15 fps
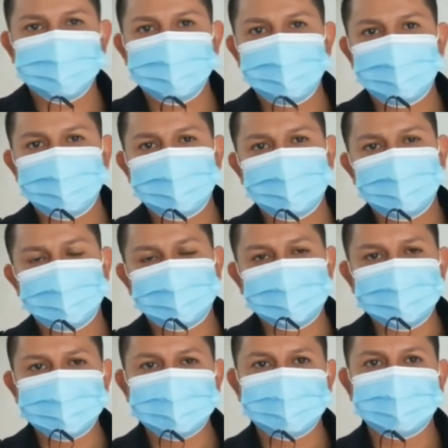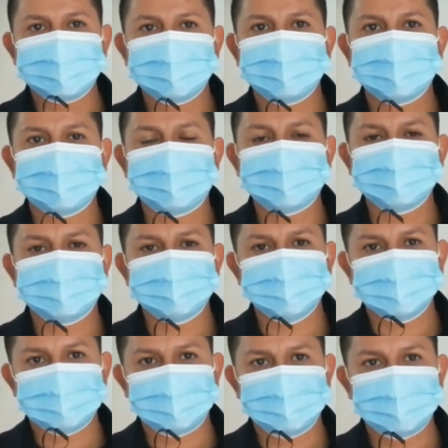no le van a permitir realizar su
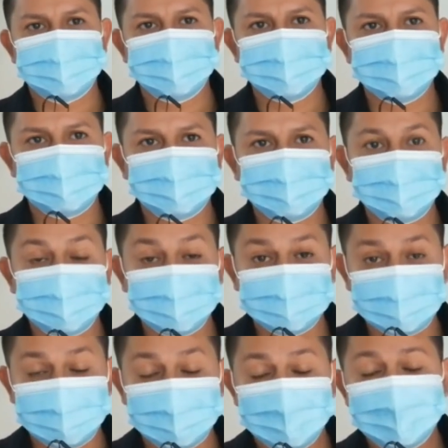examen de control y confianza.